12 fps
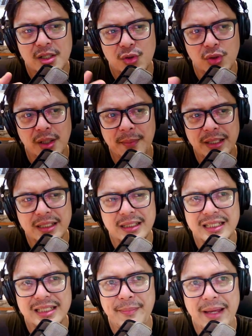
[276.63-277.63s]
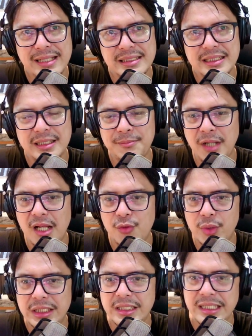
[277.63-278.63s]
menamain dimensi
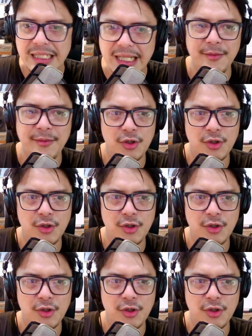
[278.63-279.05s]
melalui delay